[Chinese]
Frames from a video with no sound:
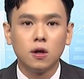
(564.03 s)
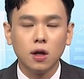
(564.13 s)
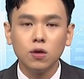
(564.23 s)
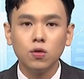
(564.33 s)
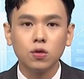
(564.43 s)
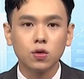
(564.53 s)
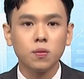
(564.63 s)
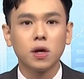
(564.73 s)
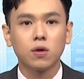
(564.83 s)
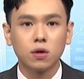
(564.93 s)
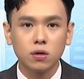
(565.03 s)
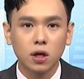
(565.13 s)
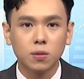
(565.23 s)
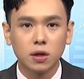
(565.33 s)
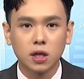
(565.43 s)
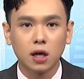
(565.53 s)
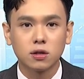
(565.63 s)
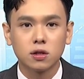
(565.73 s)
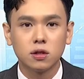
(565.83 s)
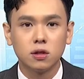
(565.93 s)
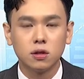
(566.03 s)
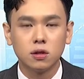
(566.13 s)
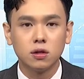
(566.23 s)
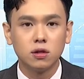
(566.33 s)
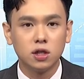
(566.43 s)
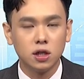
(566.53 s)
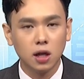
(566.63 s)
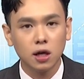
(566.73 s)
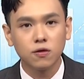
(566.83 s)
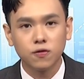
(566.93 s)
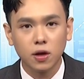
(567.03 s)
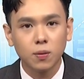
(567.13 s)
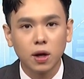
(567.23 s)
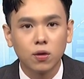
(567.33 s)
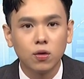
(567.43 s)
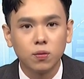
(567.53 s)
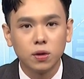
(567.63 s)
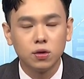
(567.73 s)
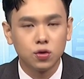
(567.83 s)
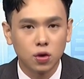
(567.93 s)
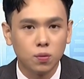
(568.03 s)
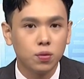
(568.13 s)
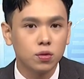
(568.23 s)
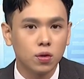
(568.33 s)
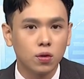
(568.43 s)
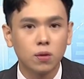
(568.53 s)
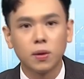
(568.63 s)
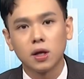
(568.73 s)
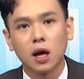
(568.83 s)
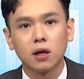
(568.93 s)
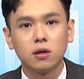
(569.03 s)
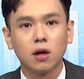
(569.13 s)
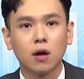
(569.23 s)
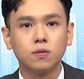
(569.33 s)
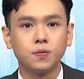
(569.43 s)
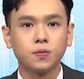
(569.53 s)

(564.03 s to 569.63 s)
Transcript: 那如果说美元又特别强势，其他的非美货币全部都会被压抑到。